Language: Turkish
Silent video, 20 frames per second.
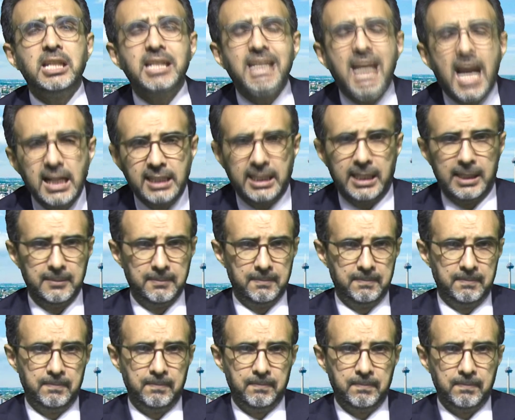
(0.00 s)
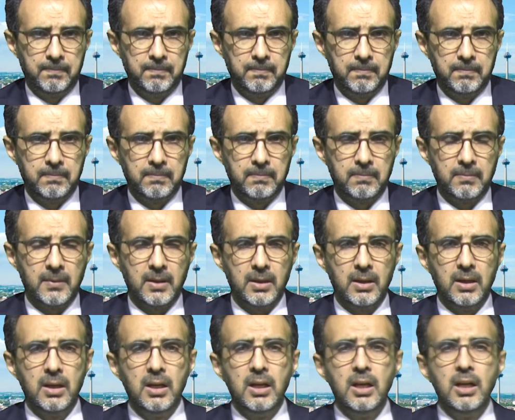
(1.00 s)
geldi.
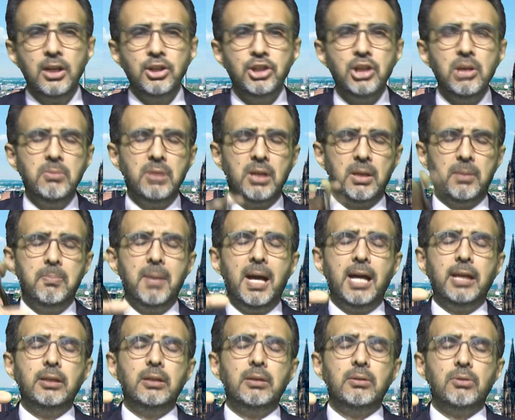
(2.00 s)
Şimdi ben